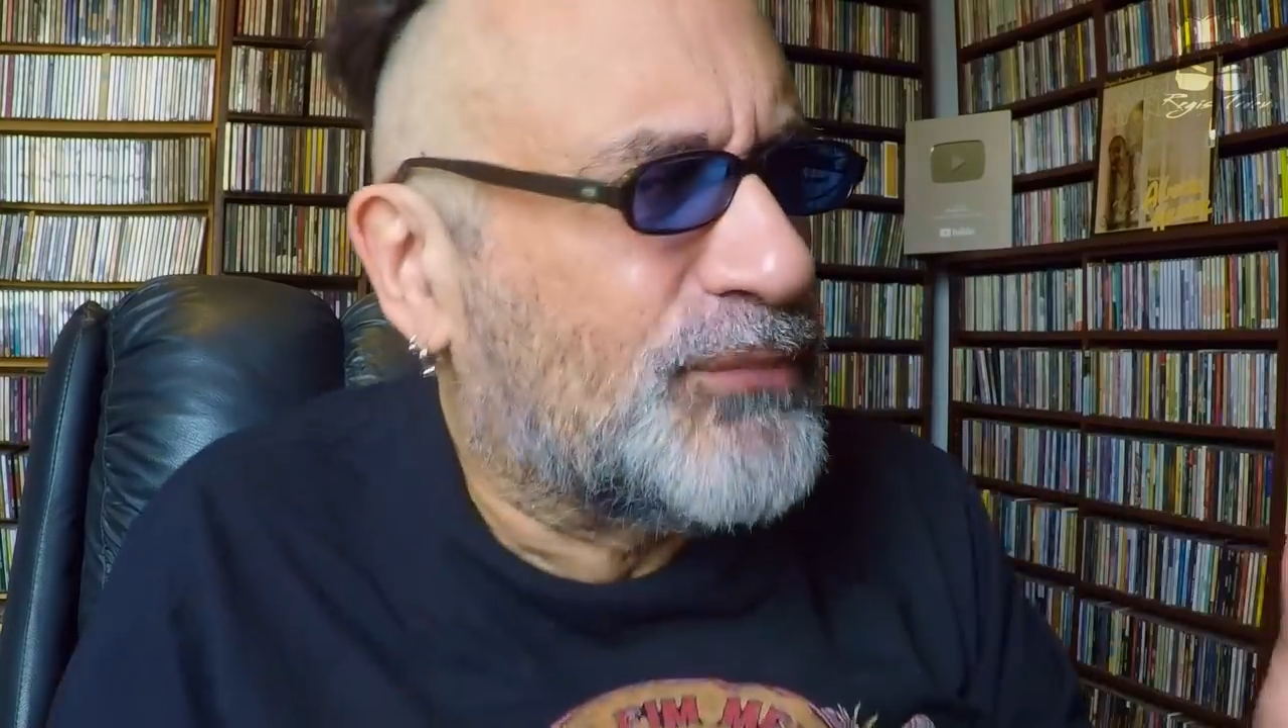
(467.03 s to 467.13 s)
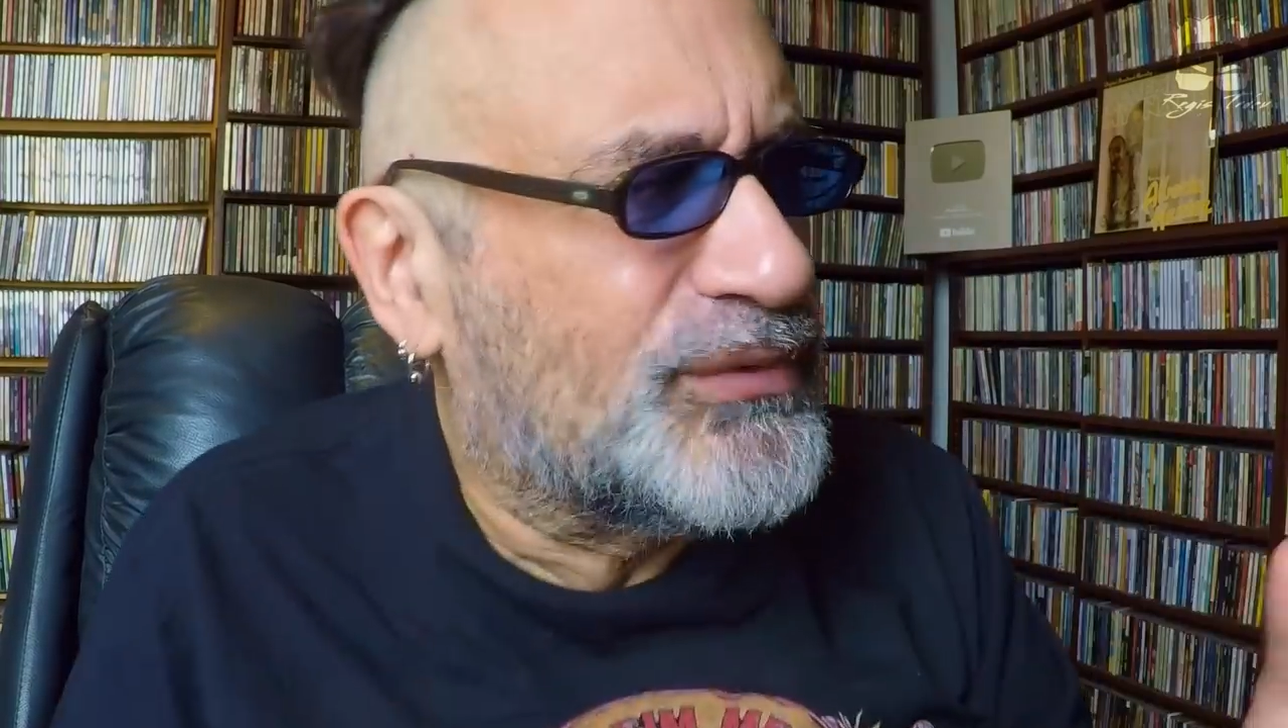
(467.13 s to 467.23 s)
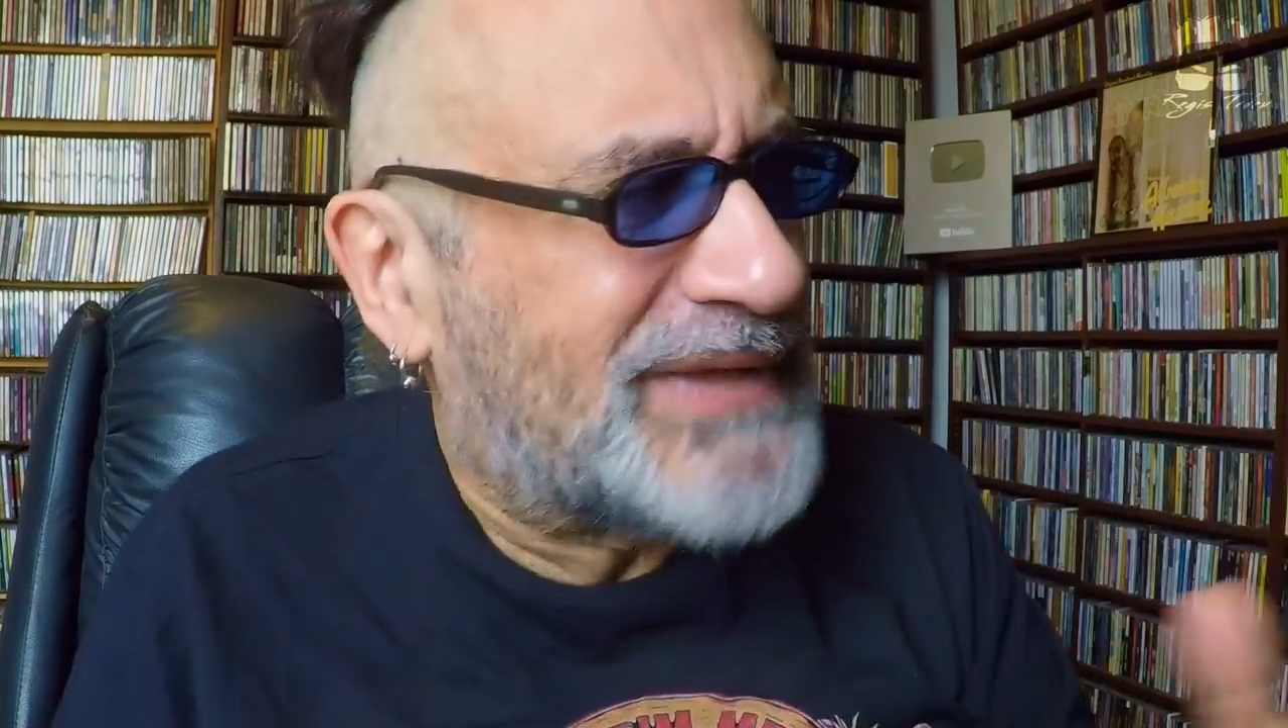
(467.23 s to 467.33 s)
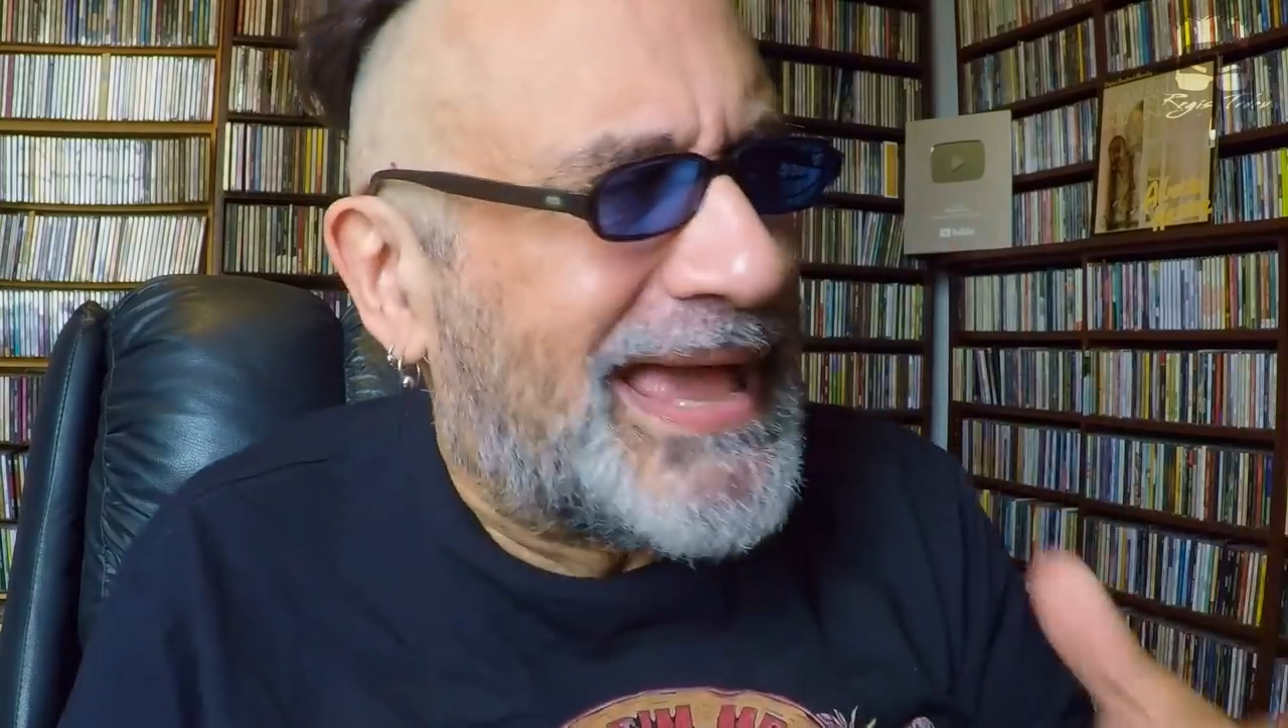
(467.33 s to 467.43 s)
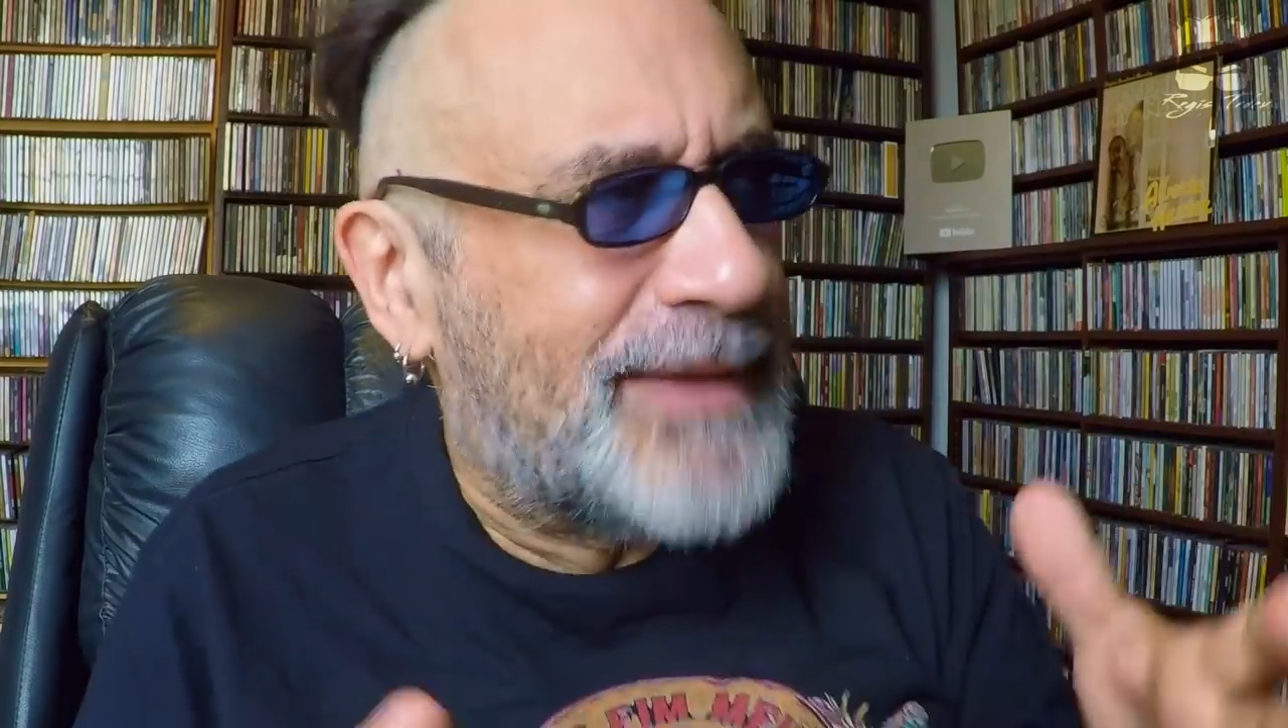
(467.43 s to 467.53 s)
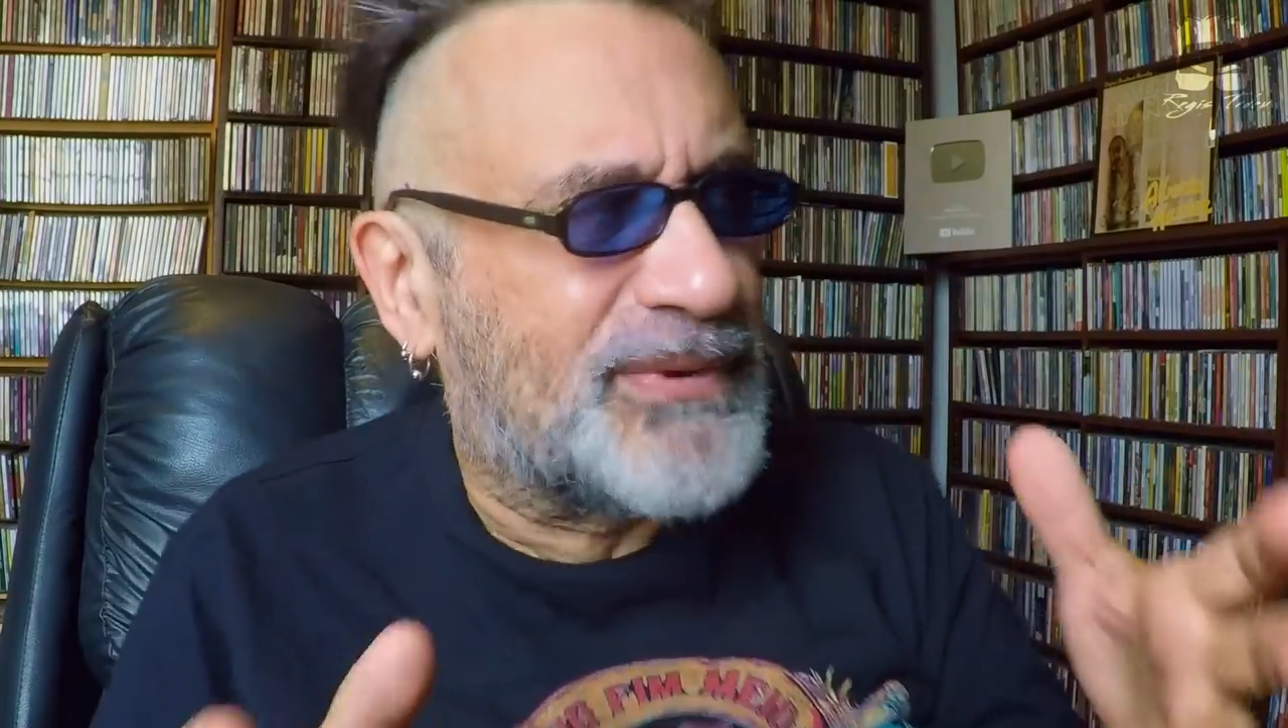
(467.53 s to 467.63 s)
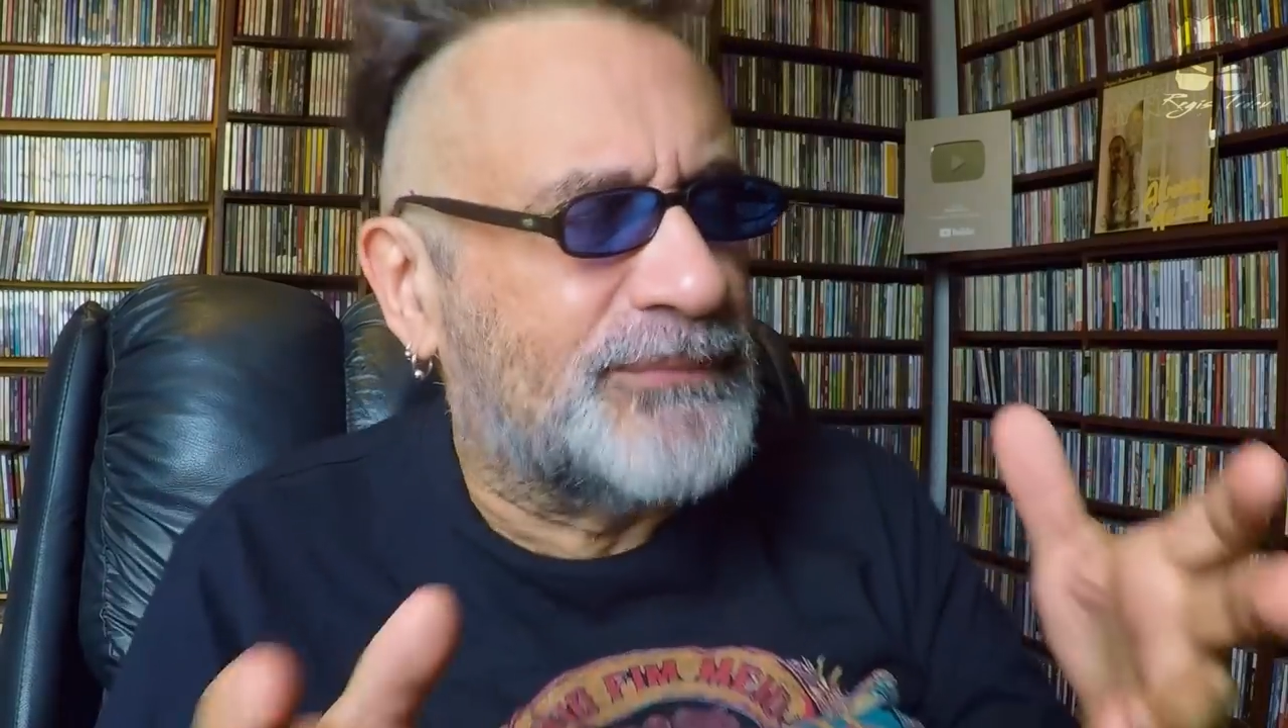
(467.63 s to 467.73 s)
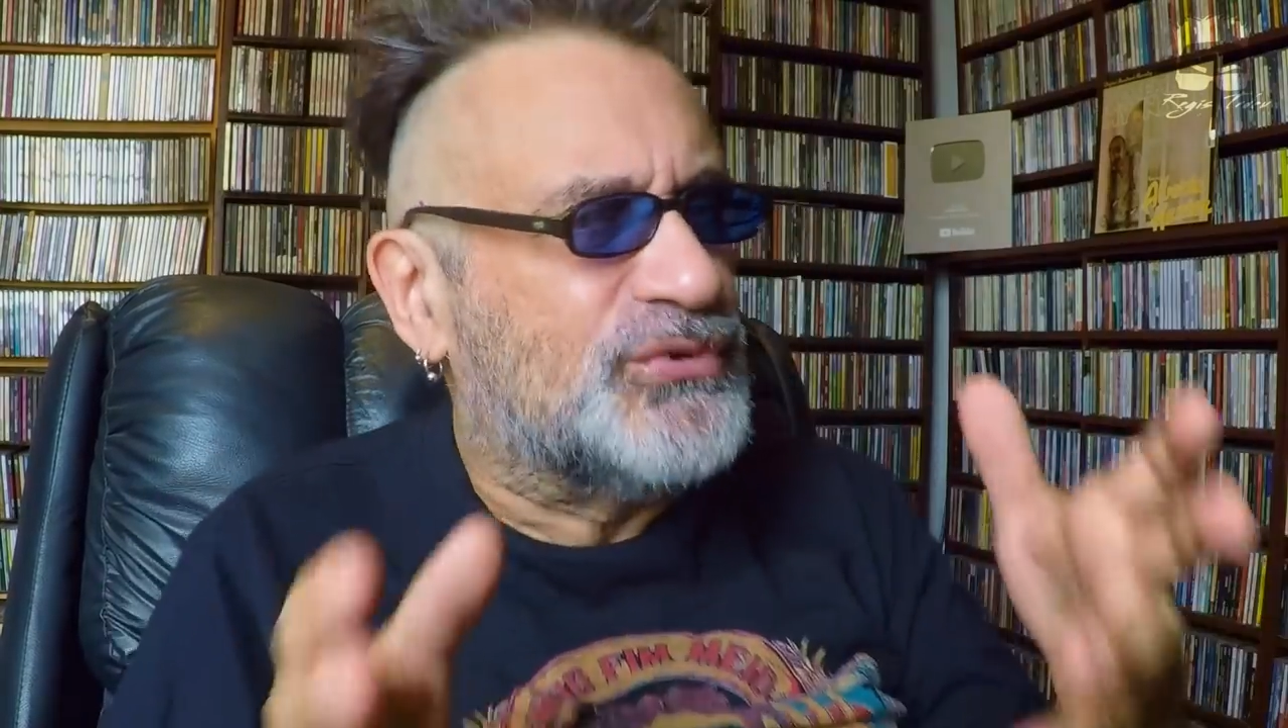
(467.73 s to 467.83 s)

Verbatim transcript: na época,